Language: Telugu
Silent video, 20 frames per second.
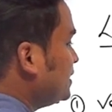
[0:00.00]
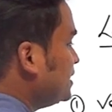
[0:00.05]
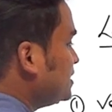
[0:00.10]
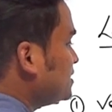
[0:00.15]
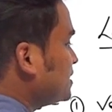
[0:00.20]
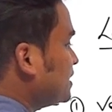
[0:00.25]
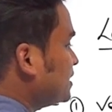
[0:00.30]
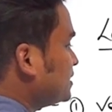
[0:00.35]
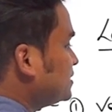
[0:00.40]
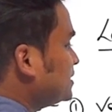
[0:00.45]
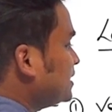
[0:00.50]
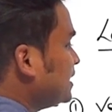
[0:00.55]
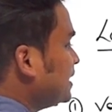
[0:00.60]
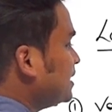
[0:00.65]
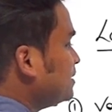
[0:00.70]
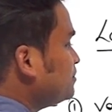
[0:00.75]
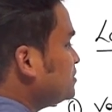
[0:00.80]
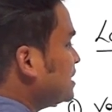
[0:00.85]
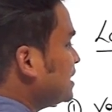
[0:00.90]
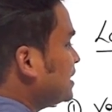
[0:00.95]
డిస్కస్
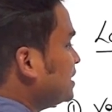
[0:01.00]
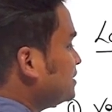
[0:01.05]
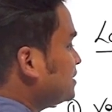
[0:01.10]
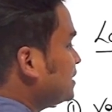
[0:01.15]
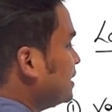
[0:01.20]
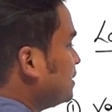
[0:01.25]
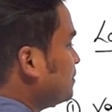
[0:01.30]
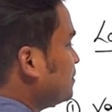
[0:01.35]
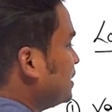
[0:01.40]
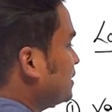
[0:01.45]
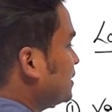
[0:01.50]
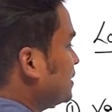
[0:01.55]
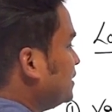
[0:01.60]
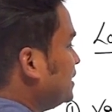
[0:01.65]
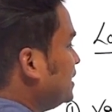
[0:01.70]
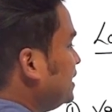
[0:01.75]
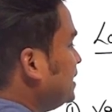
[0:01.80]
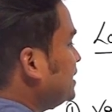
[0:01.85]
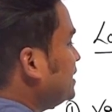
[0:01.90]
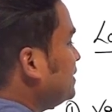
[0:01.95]
చేయడం జరిగింది అన్నమాట
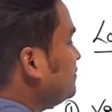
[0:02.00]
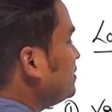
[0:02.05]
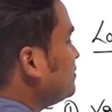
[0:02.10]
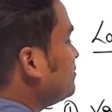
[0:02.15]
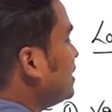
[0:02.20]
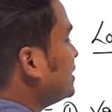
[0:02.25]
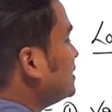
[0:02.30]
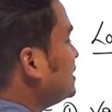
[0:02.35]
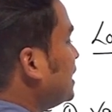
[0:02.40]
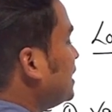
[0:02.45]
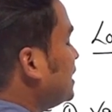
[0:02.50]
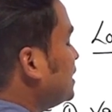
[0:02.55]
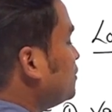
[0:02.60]
నీటి వివాదాల